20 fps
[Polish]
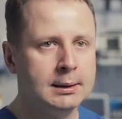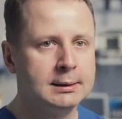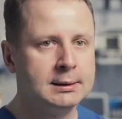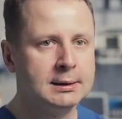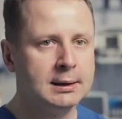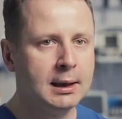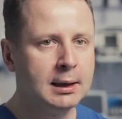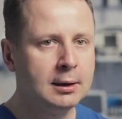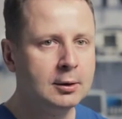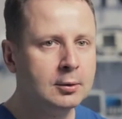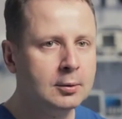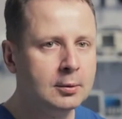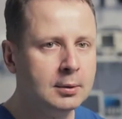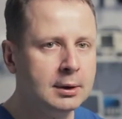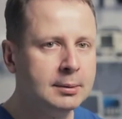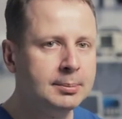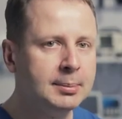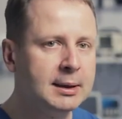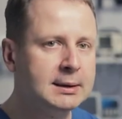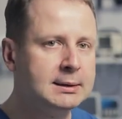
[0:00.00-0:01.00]
Z
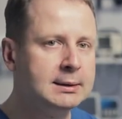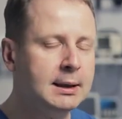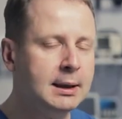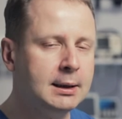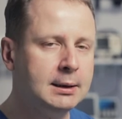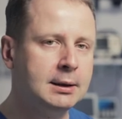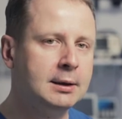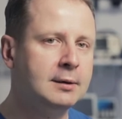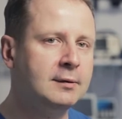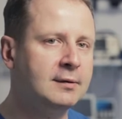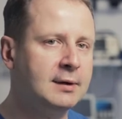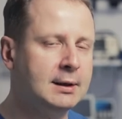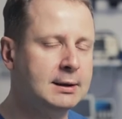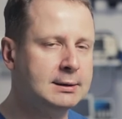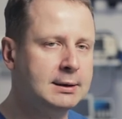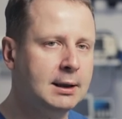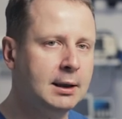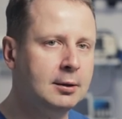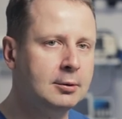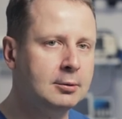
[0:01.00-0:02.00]
reguły pacjentki
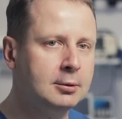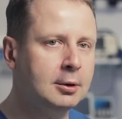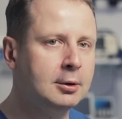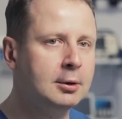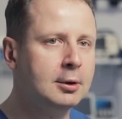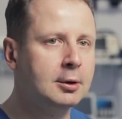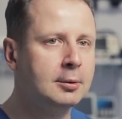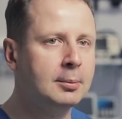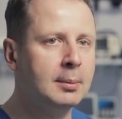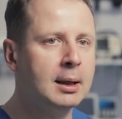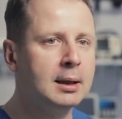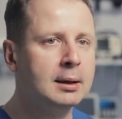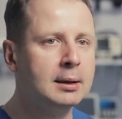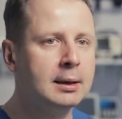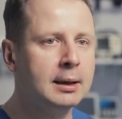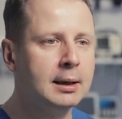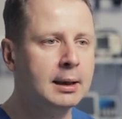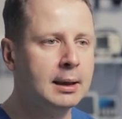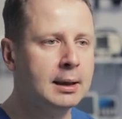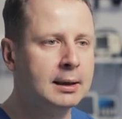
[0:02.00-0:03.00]
wracają do
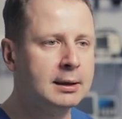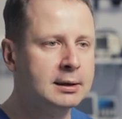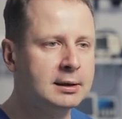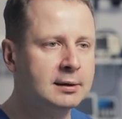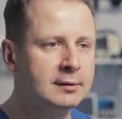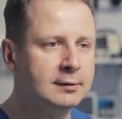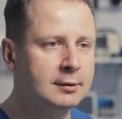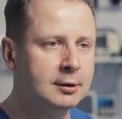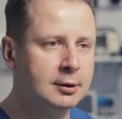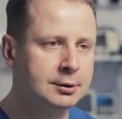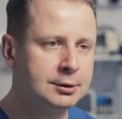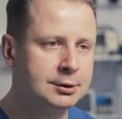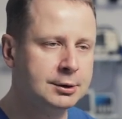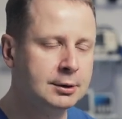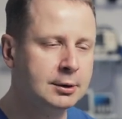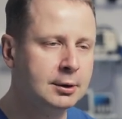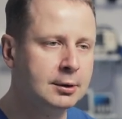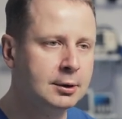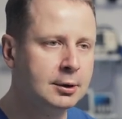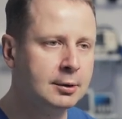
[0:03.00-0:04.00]
normalnej
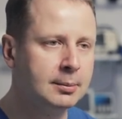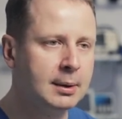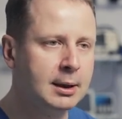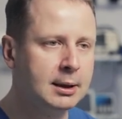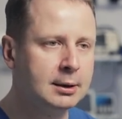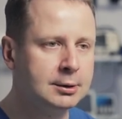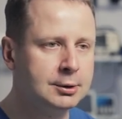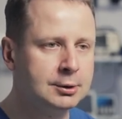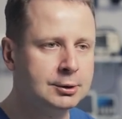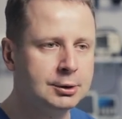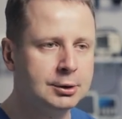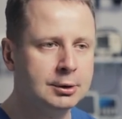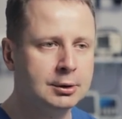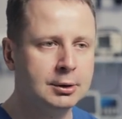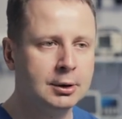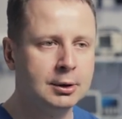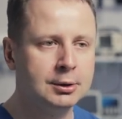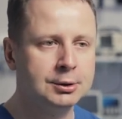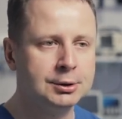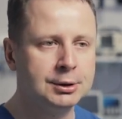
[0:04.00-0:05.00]
aktywności, do normalnych
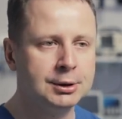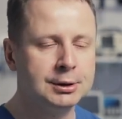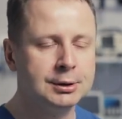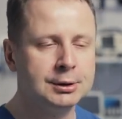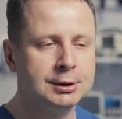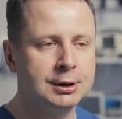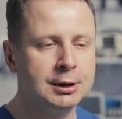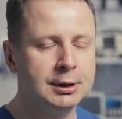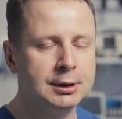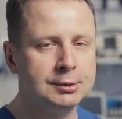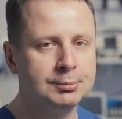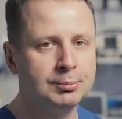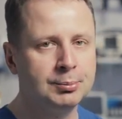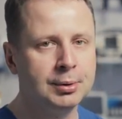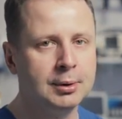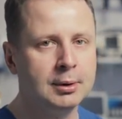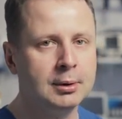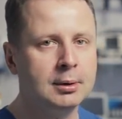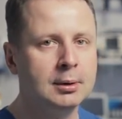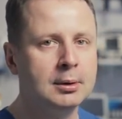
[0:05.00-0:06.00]
czynności gdzieś
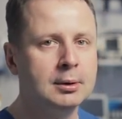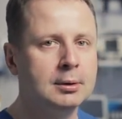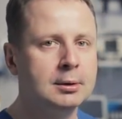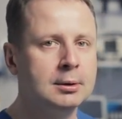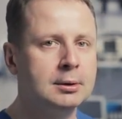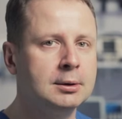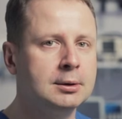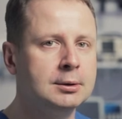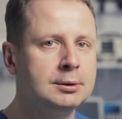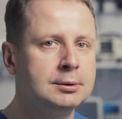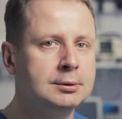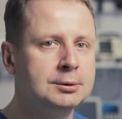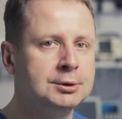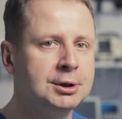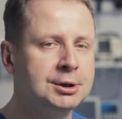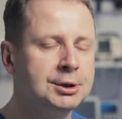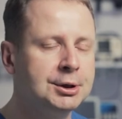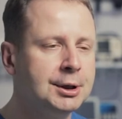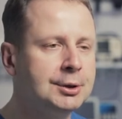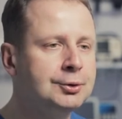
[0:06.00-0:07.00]
po
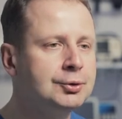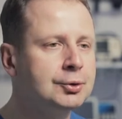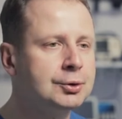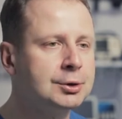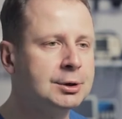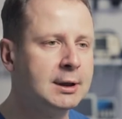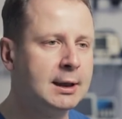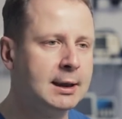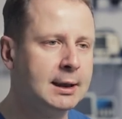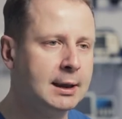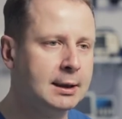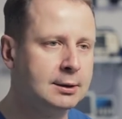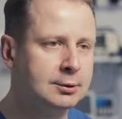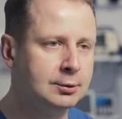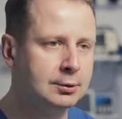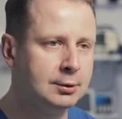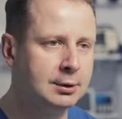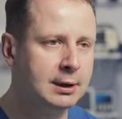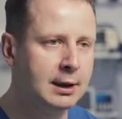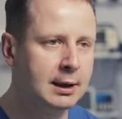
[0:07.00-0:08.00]

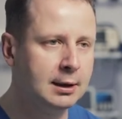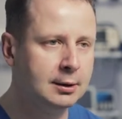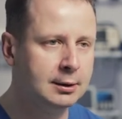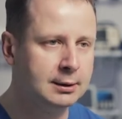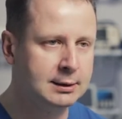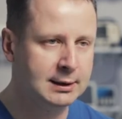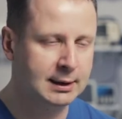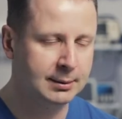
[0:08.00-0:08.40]
10-14 y, dniach od